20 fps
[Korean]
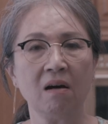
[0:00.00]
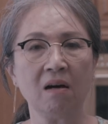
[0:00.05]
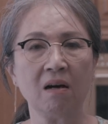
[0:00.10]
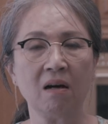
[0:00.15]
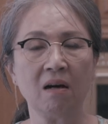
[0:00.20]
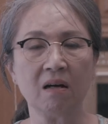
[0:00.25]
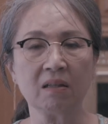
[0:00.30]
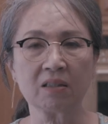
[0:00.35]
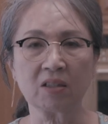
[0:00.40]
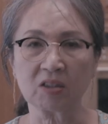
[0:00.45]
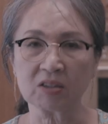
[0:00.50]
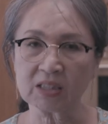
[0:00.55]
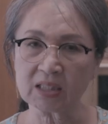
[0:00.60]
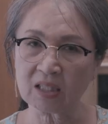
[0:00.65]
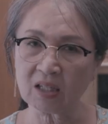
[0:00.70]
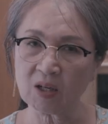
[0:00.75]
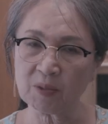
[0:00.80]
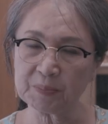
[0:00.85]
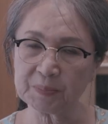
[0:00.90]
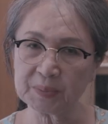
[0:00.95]
어,
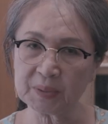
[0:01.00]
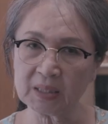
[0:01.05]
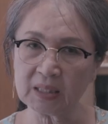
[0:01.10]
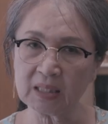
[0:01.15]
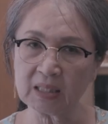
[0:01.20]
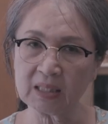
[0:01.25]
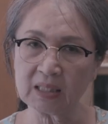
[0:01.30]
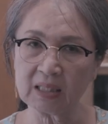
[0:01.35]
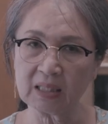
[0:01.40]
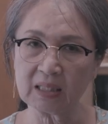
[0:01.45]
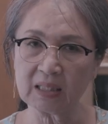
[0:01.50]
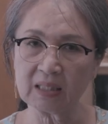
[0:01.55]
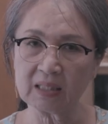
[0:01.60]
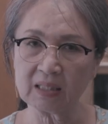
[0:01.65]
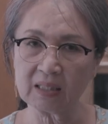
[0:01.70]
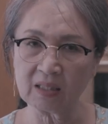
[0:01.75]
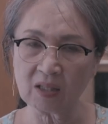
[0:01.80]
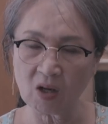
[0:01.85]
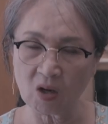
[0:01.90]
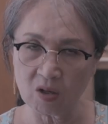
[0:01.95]
더치커피
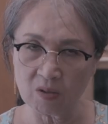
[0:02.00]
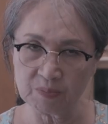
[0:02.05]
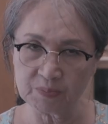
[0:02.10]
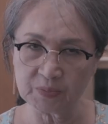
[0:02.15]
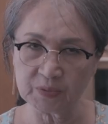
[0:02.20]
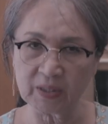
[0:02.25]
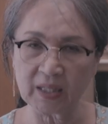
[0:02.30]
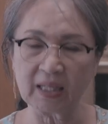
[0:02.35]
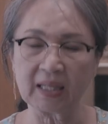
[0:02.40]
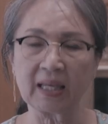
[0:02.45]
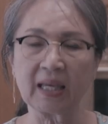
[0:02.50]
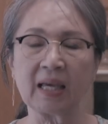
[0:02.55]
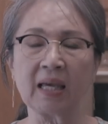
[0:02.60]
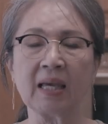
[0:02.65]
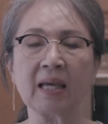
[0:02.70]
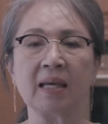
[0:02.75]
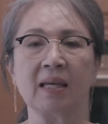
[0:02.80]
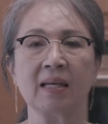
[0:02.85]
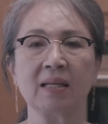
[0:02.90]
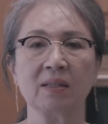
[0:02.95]
열
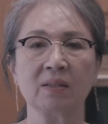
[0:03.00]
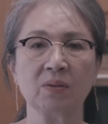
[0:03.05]
분에게